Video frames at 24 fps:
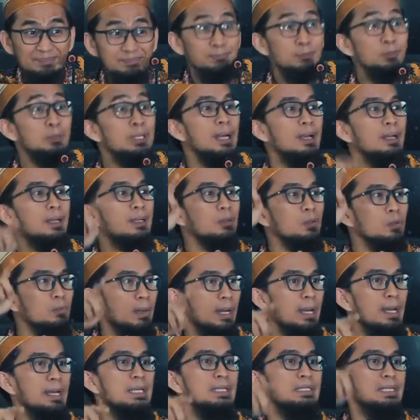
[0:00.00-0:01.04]
Pulang ke
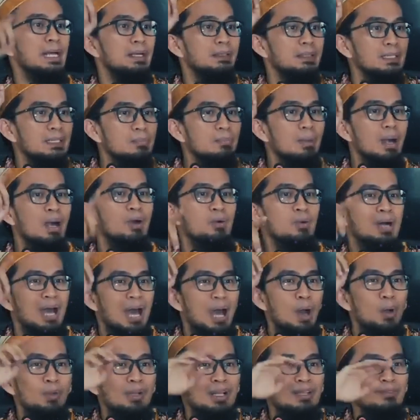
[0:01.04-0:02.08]
rumah yang dibawa
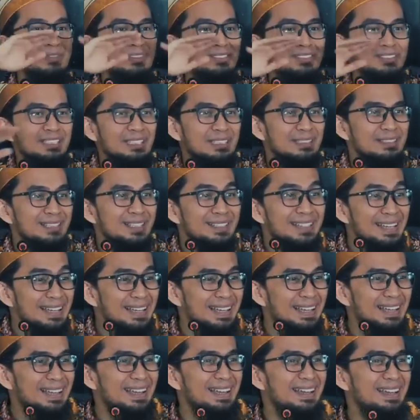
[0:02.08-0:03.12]
aura masjid.
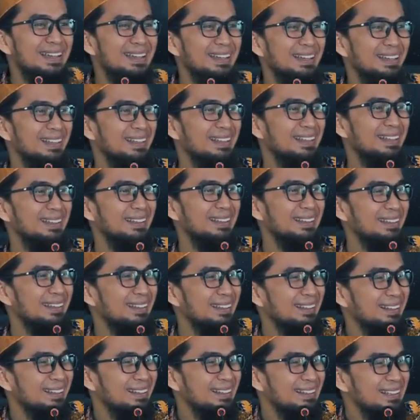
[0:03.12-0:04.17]
Tenang.
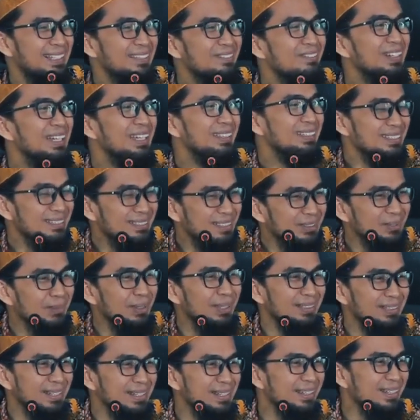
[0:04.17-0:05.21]
Ini melihat istri itu
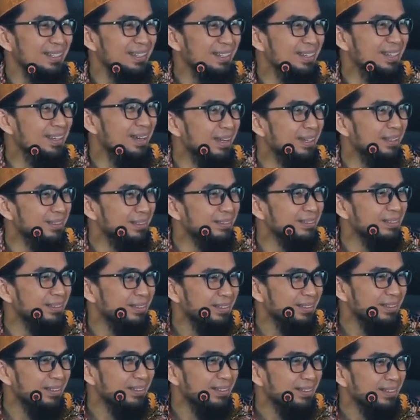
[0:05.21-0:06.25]
enak. Gitu.
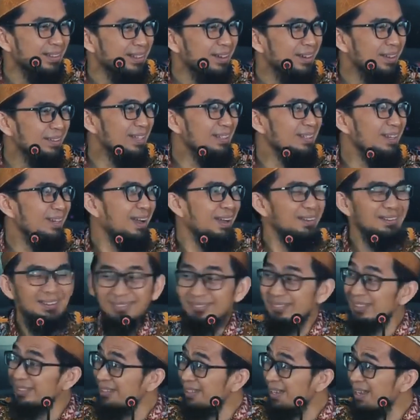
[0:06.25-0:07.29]
Dan anak-anak
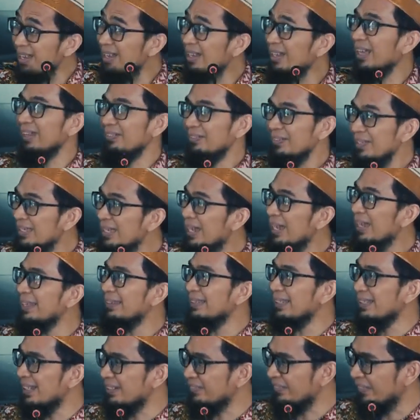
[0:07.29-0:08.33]
tenang. Karena yang
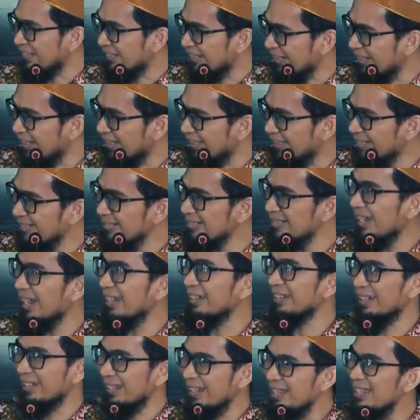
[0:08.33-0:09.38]
kita dapatkan itu
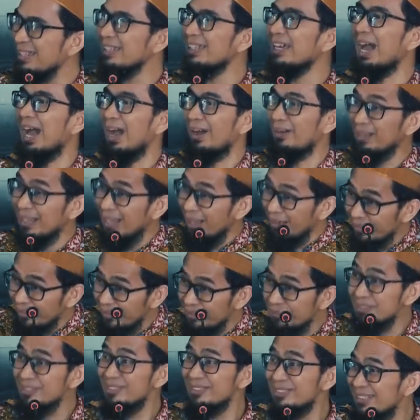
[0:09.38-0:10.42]
adalah
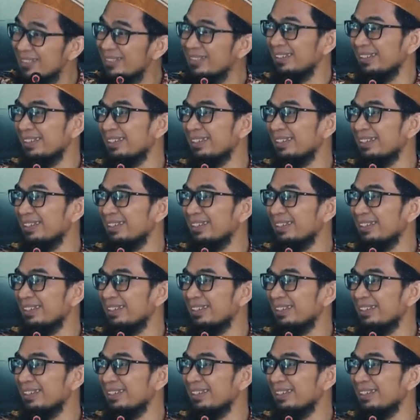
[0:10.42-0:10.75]
aura-aura masjid.